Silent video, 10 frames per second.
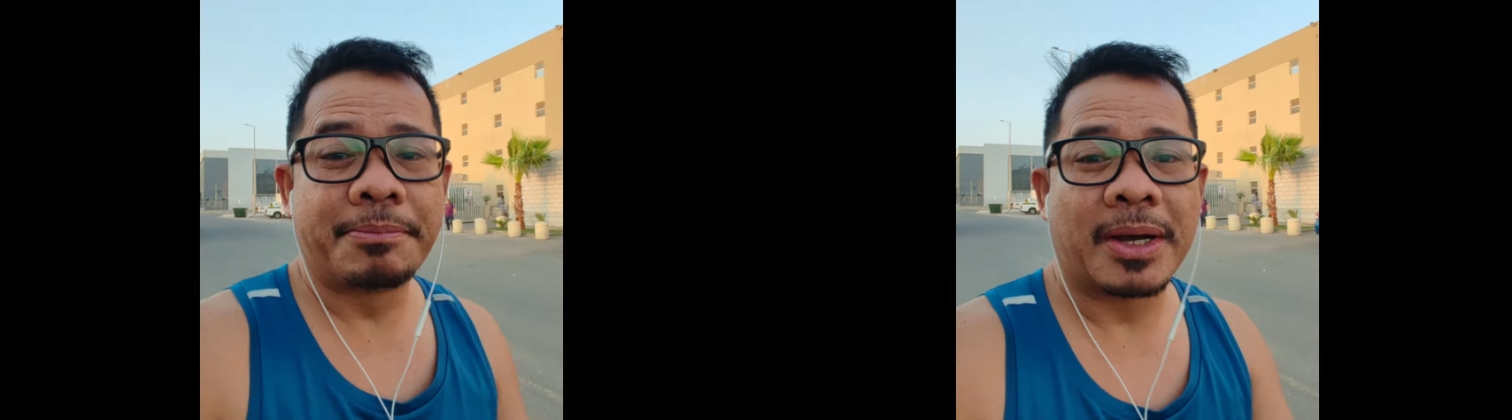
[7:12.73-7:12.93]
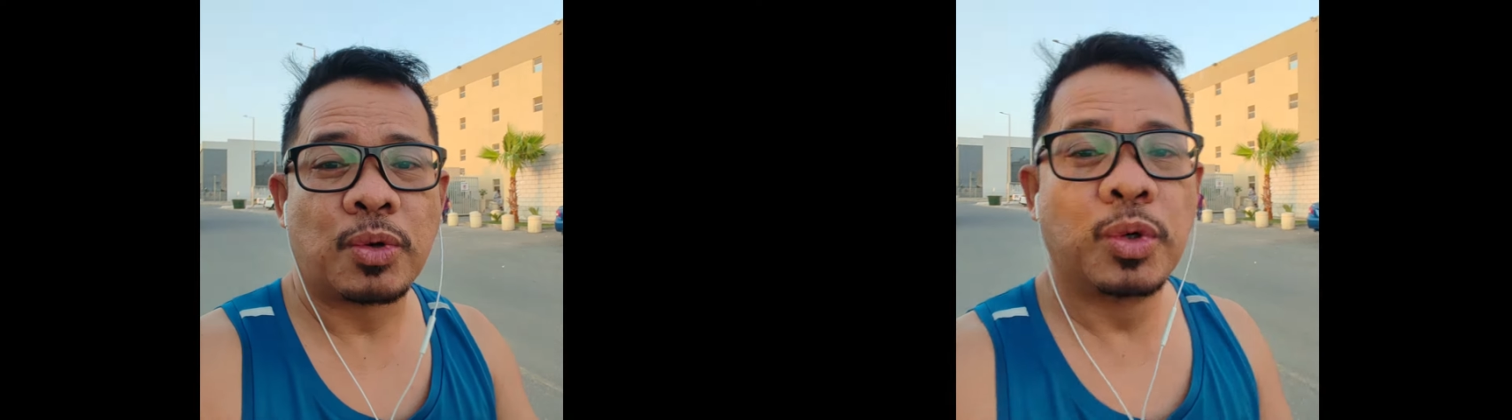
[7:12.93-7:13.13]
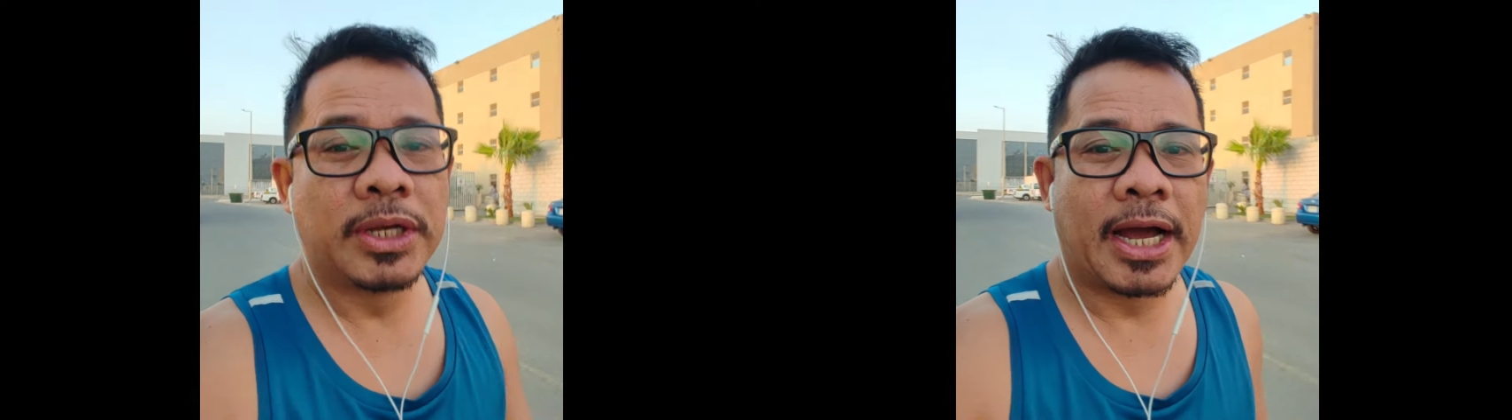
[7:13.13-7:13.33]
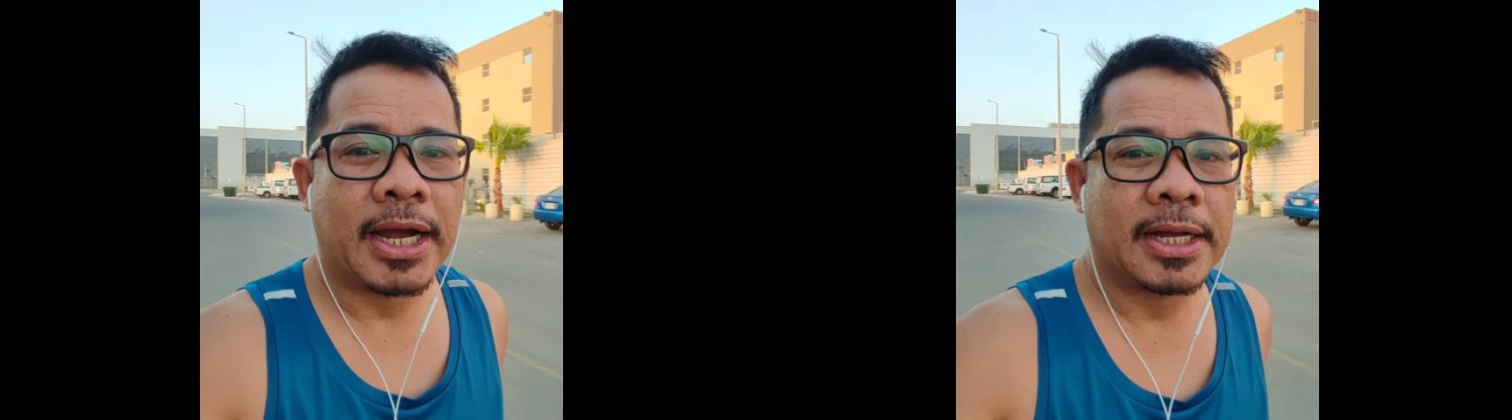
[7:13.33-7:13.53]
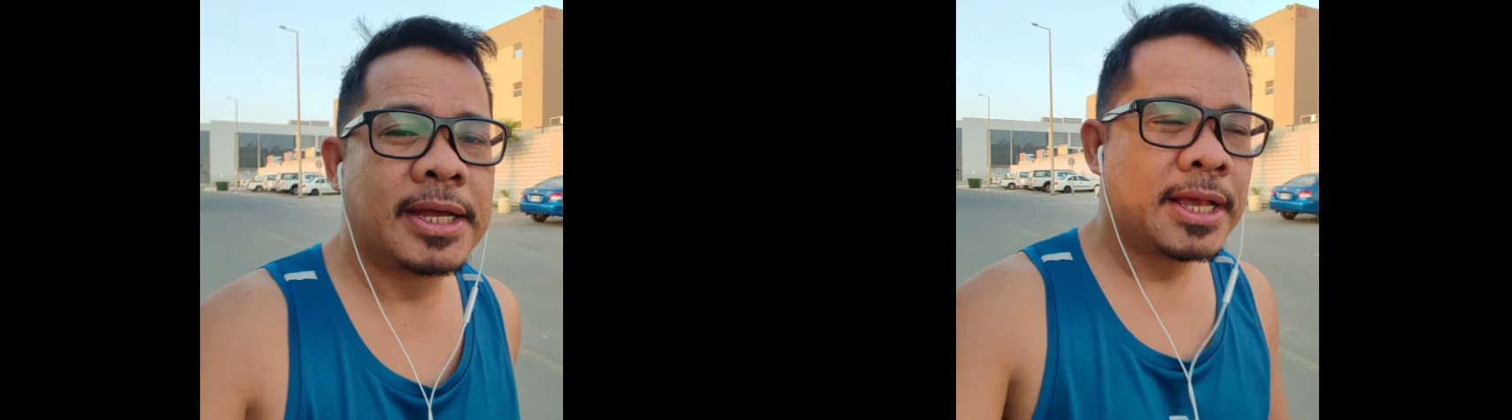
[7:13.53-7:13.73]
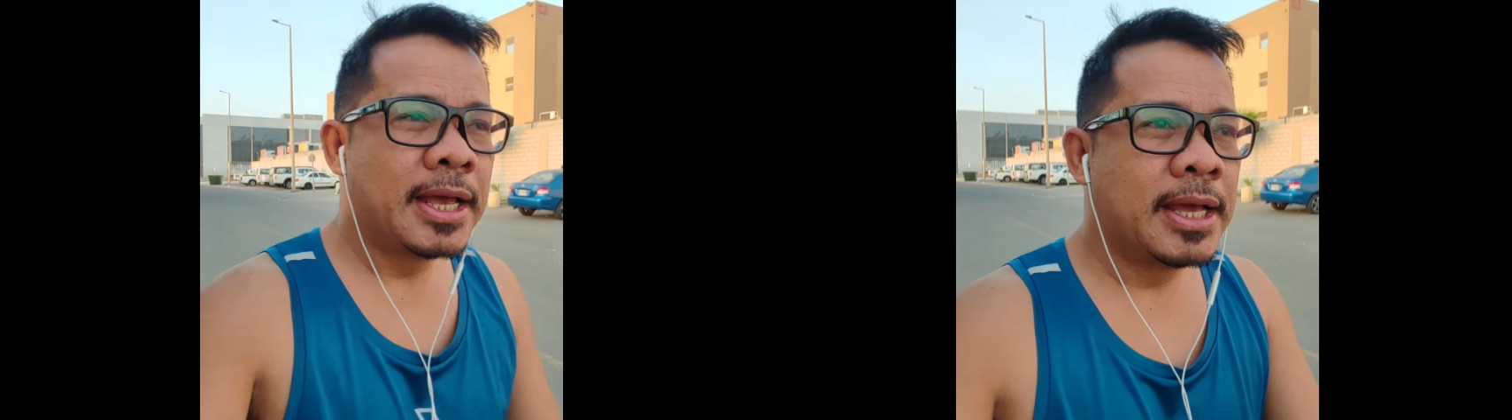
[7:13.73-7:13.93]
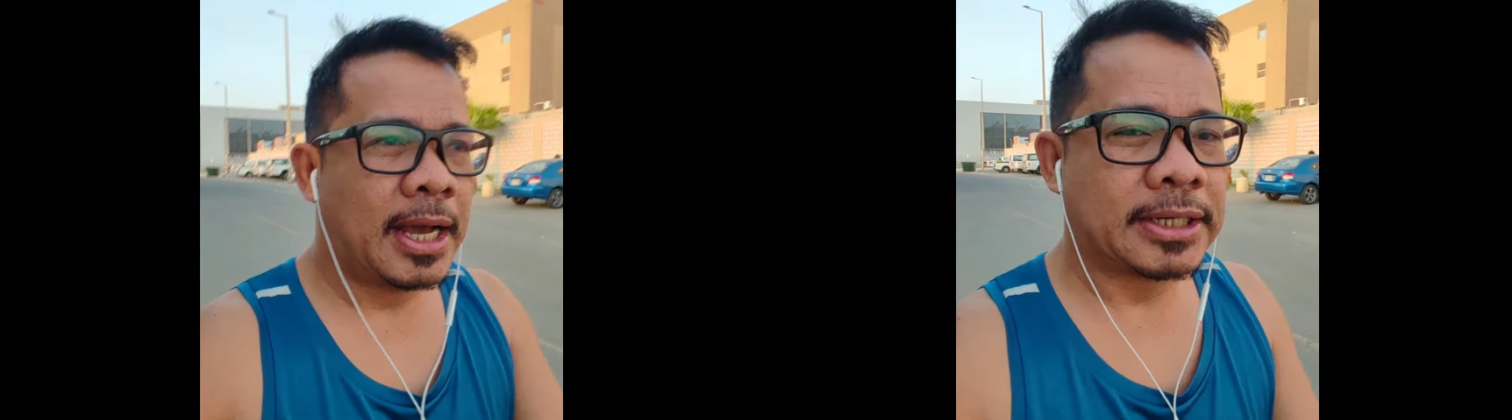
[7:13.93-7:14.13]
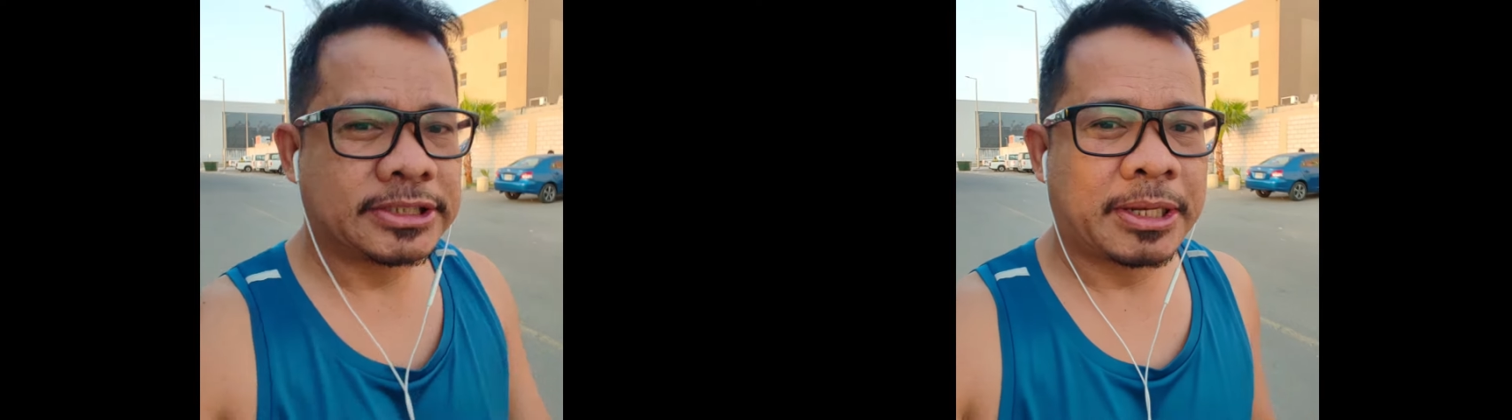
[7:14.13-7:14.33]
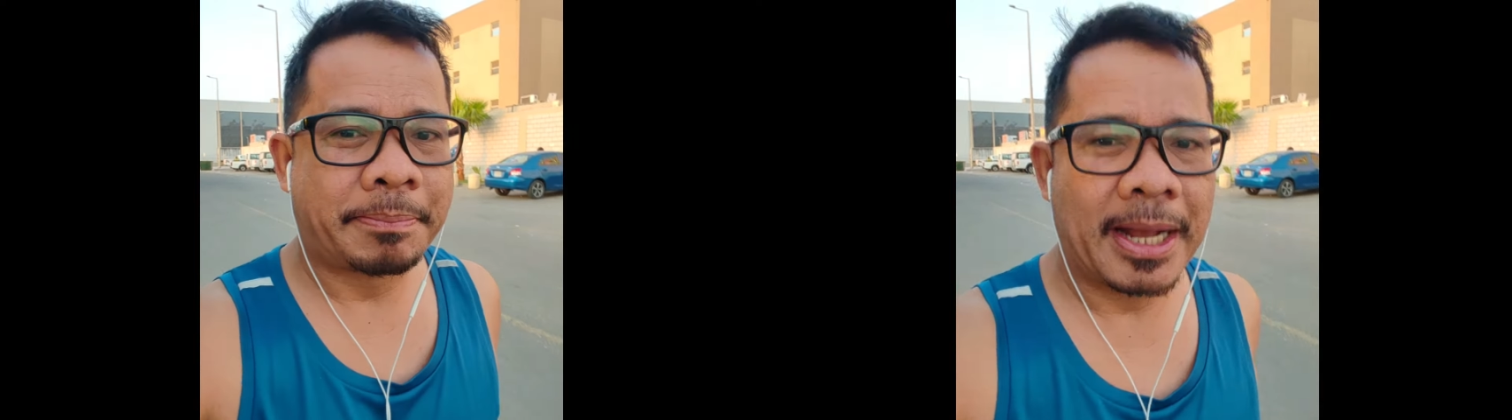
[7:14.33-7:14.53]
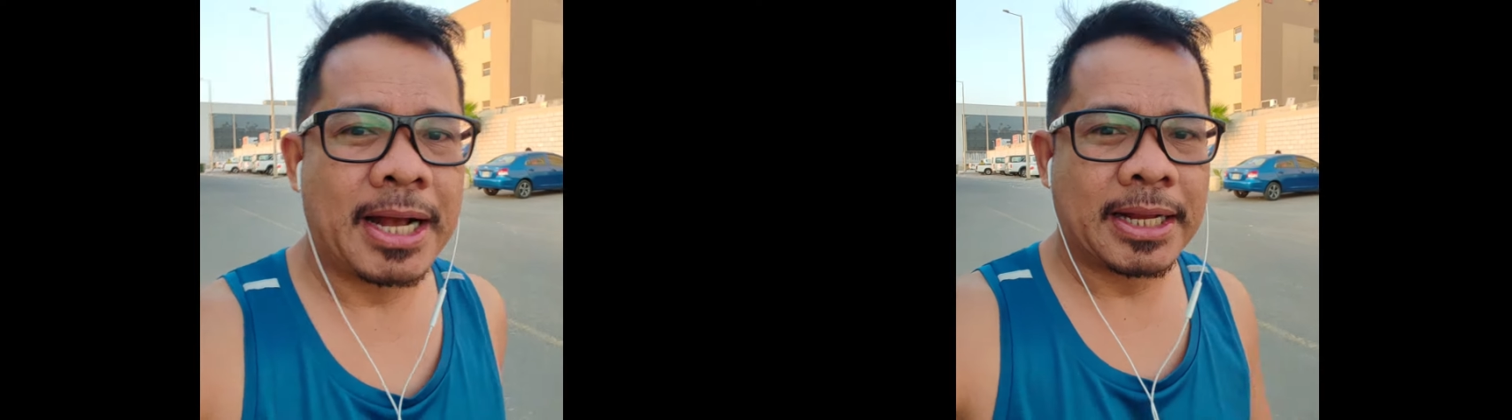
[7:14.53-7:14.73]
ng magulang ang isa
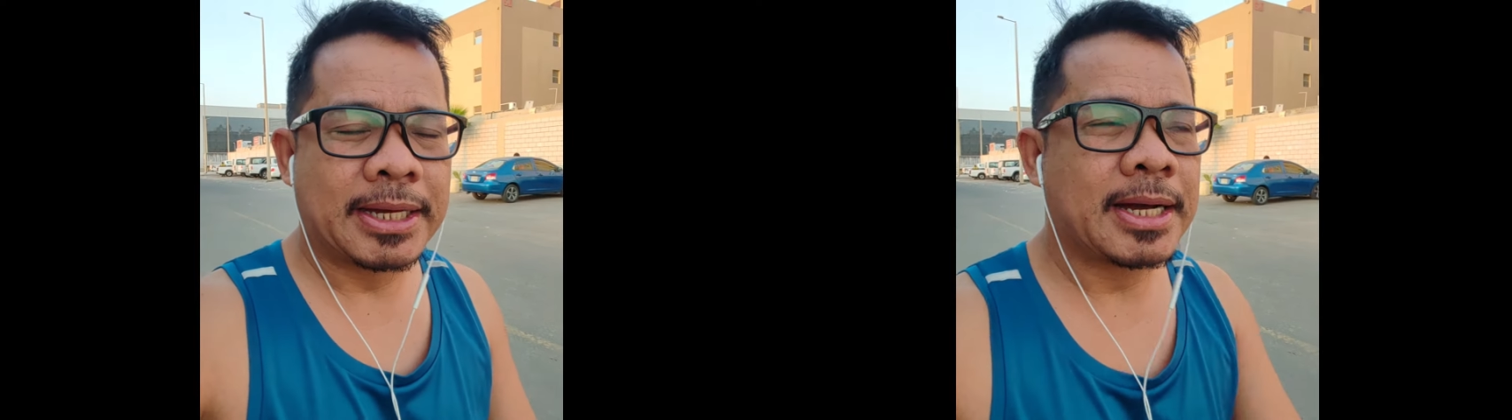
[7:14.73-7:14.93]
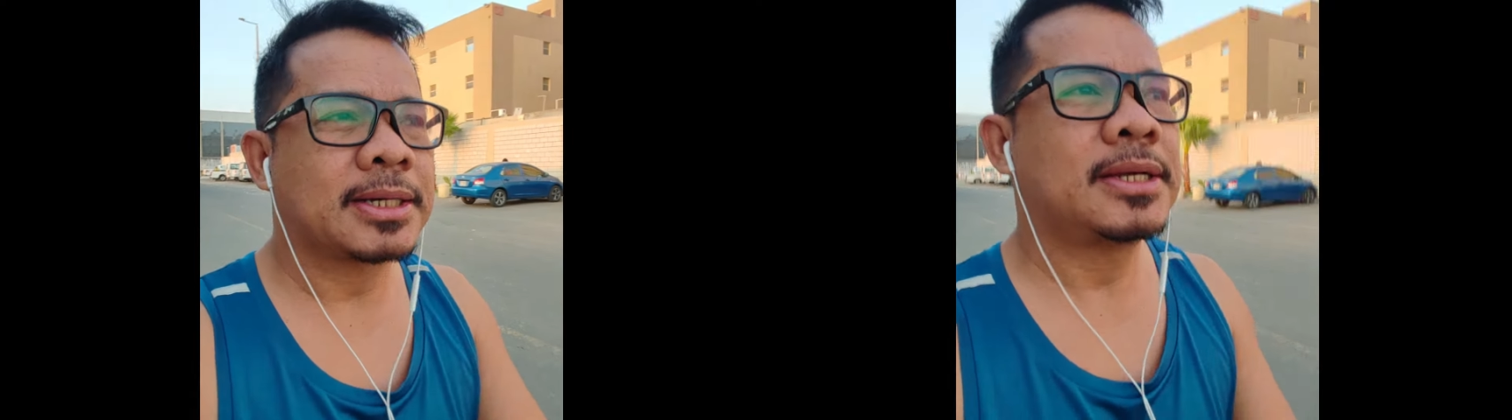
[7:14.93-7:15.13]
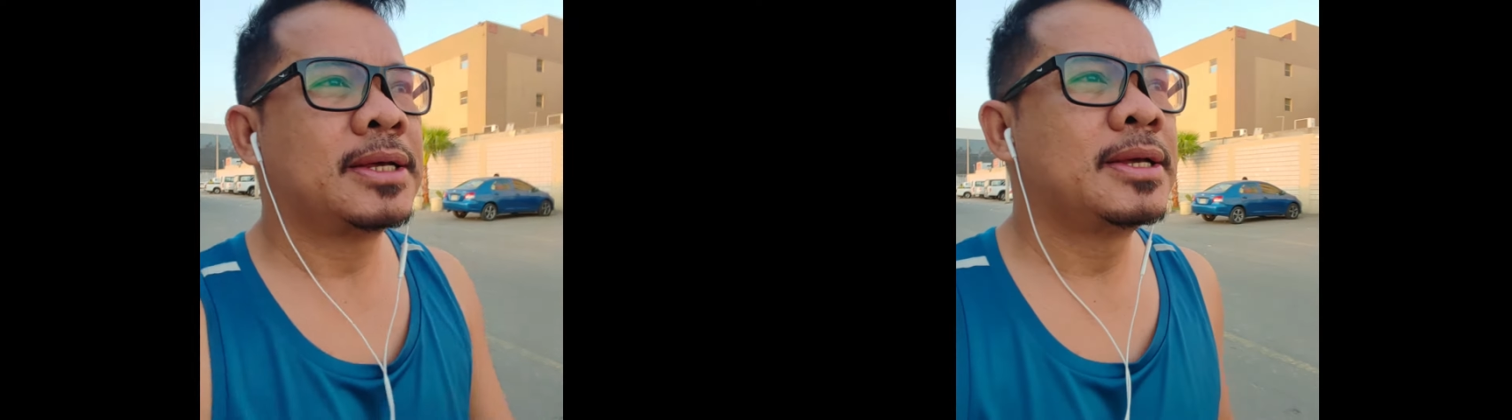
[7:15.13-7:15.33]
pang anak.